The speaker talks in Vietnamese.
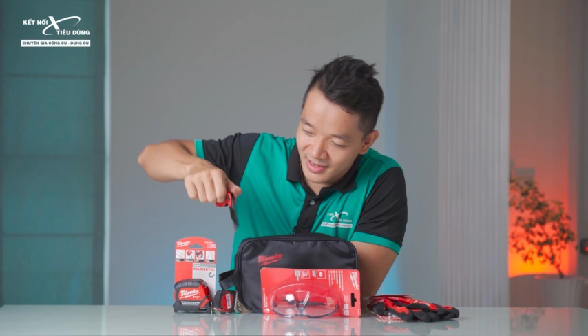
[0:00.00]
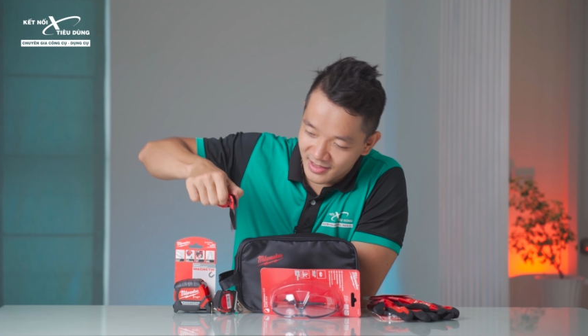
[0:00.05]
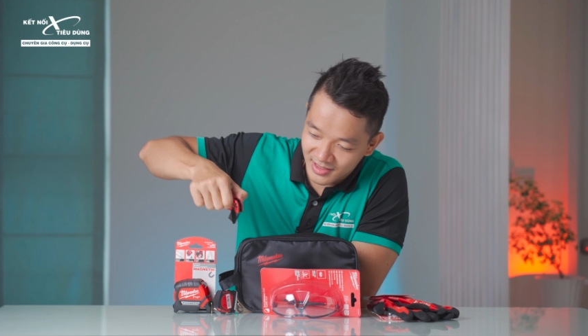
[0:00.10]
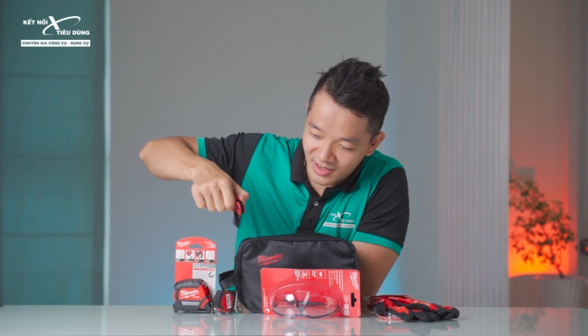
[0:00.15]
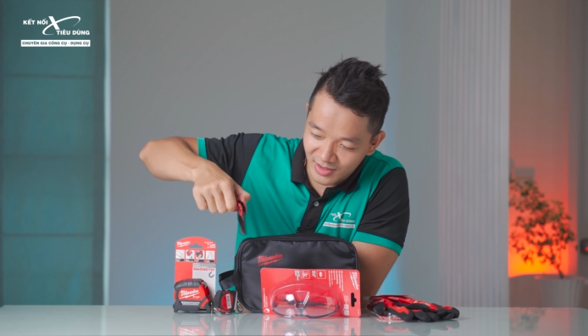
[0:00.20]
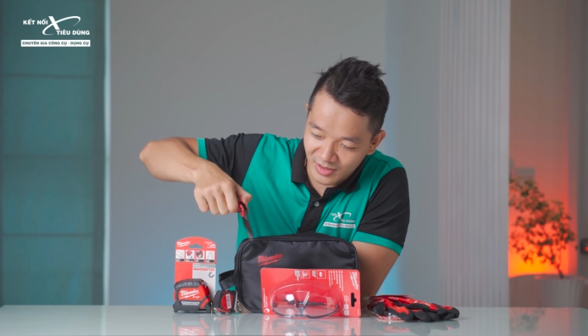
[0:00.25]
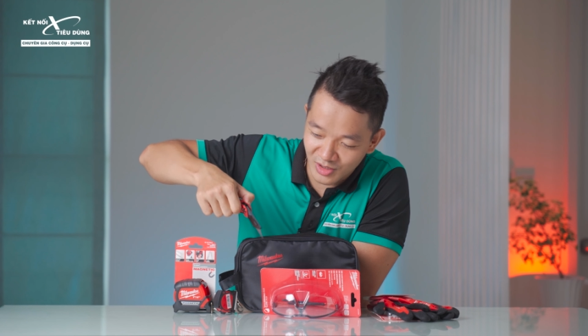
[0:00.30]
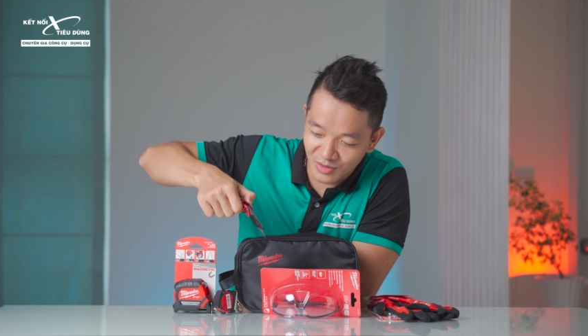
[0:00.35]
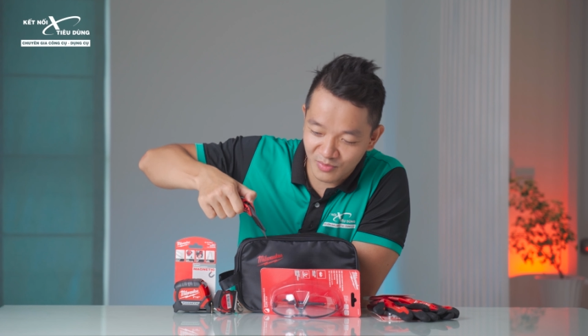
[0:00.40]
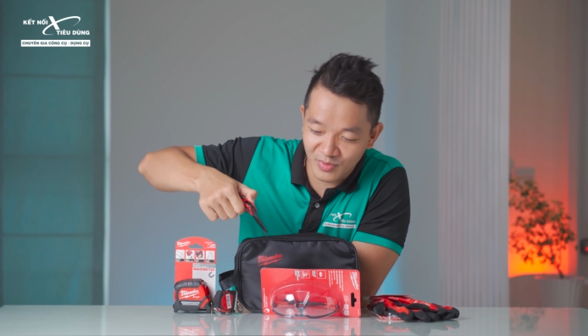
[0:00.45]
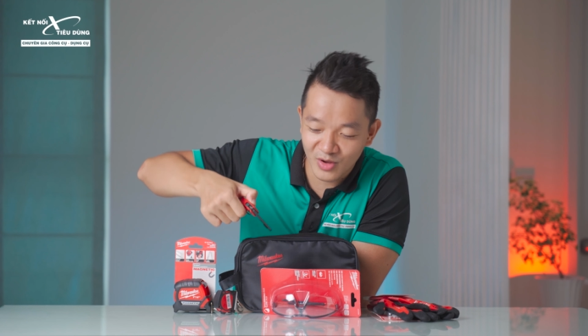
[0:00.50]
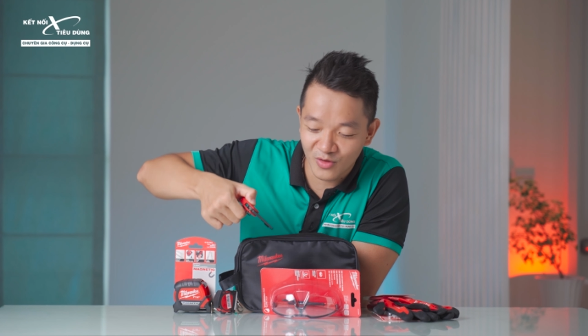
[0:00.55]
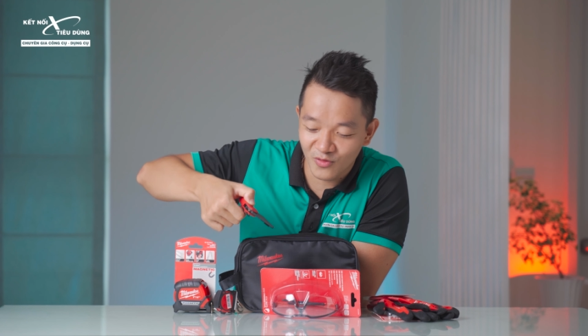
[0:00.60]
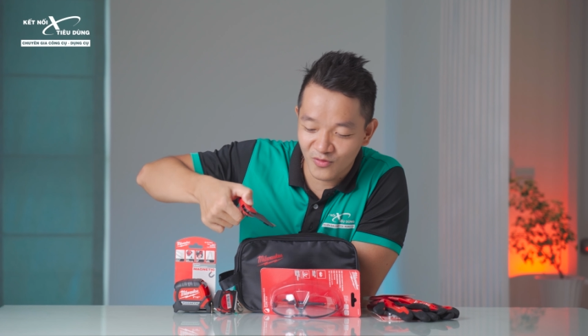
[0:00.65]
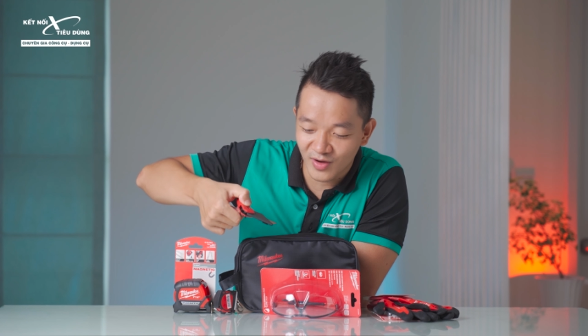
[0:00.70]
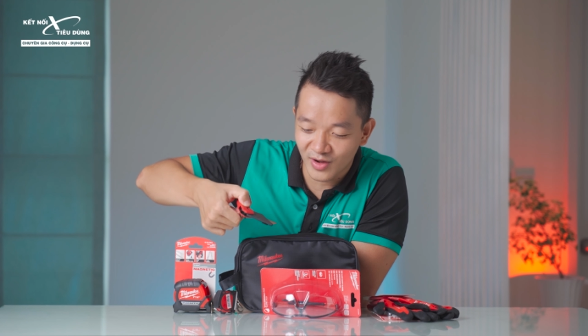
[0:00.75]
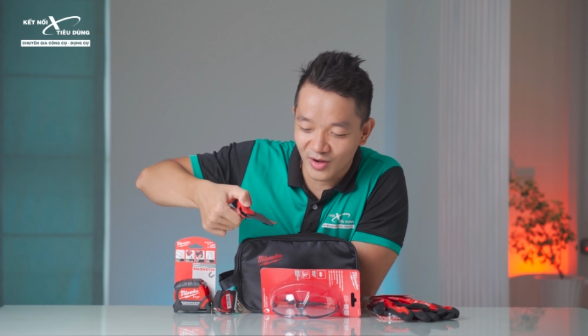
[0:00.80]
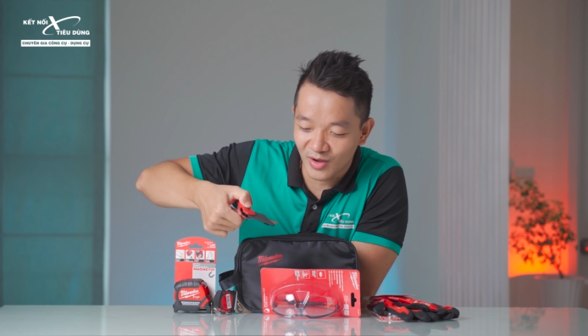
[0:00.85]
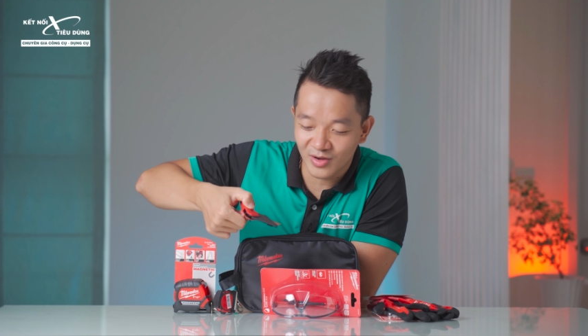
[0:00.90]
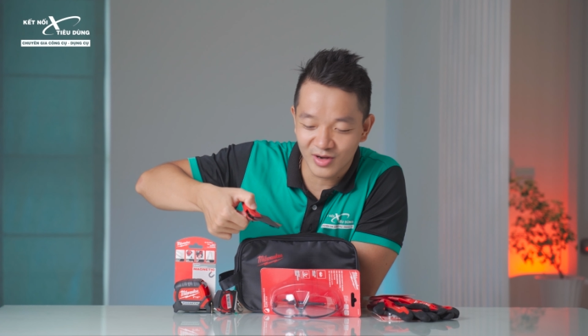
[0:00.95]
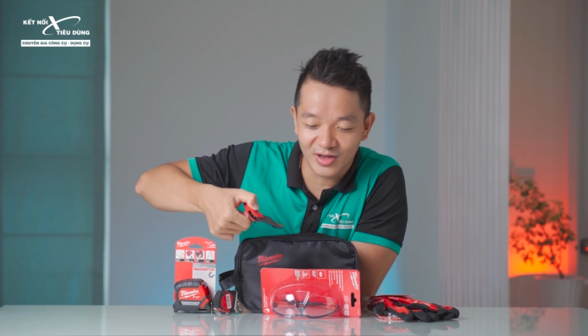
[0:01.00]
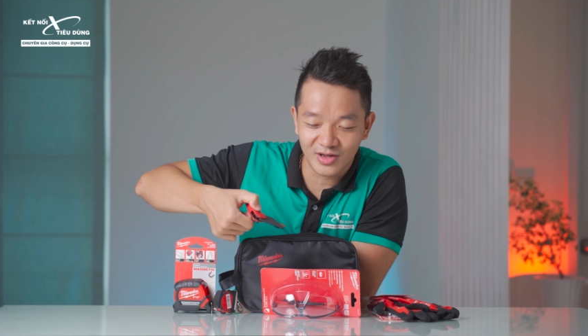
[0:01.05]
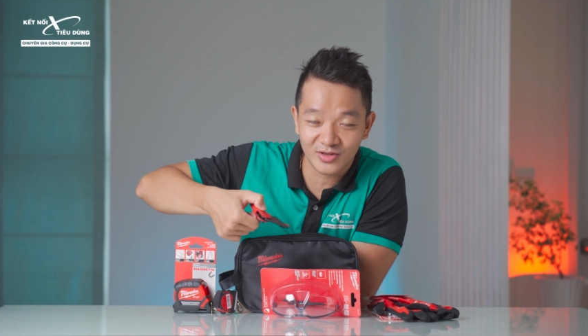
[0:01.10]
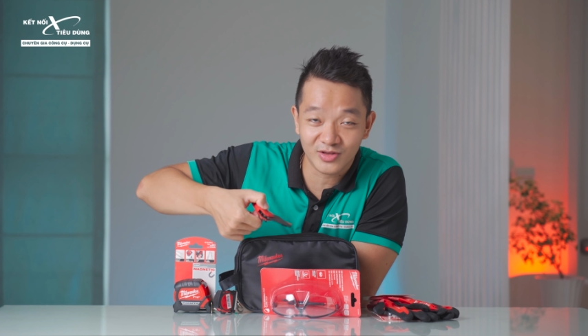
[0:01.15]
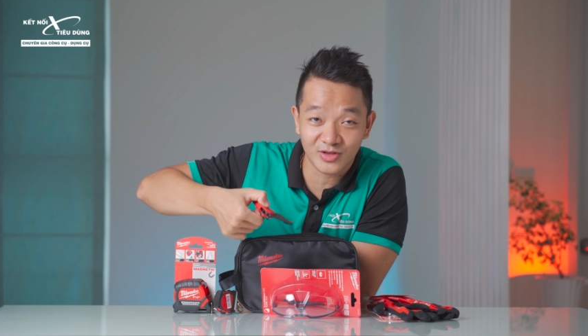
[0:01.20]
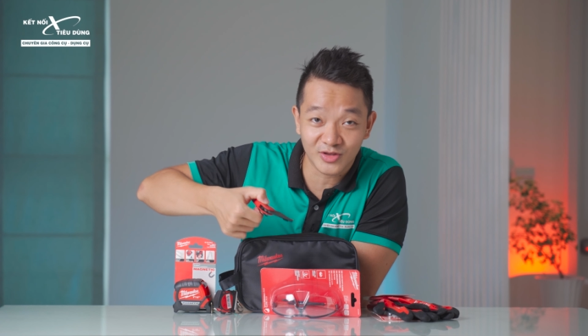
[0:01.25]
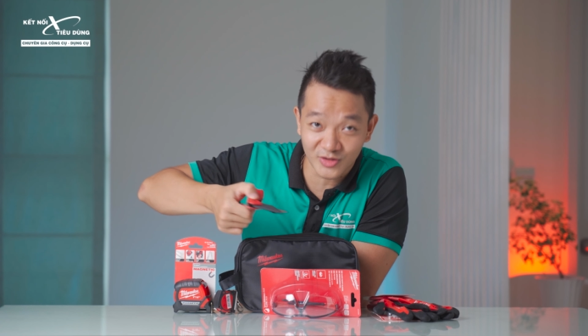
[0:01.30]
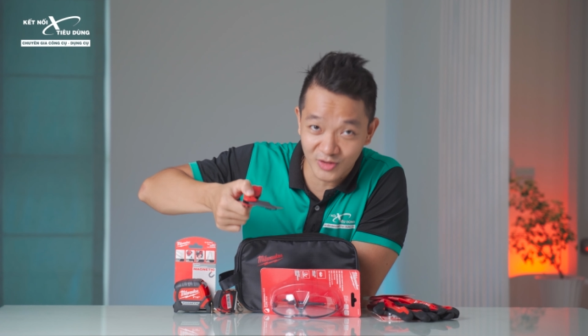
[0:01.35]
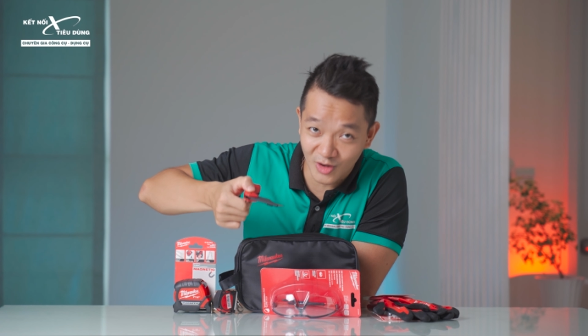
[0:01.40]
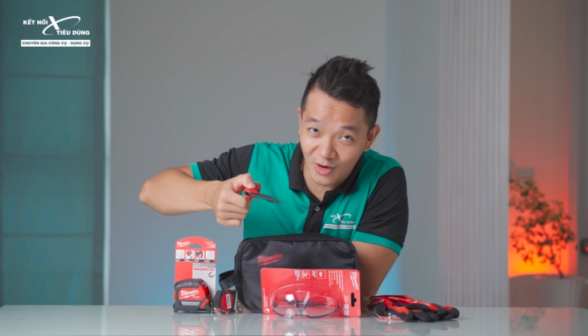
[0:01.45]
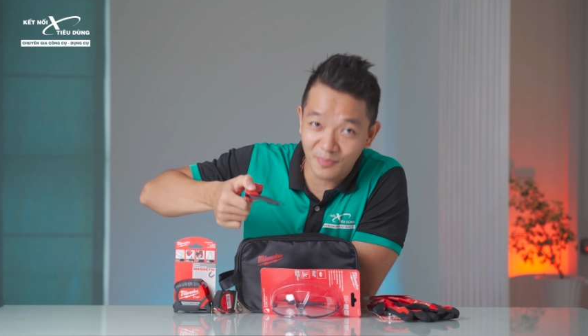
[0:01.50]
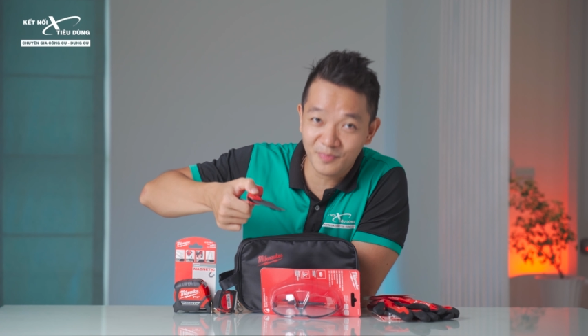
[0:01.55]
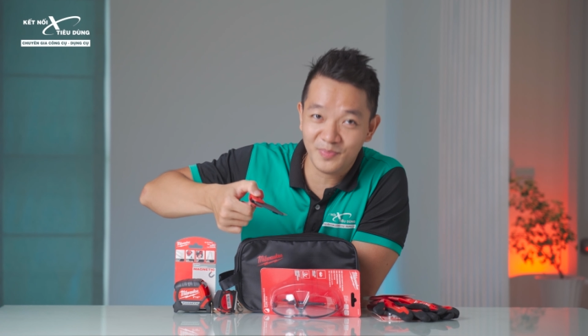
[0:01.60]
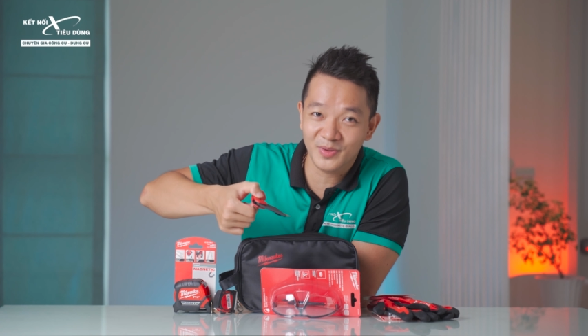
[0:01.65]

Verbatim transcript: Chất lượng bill phải nói là top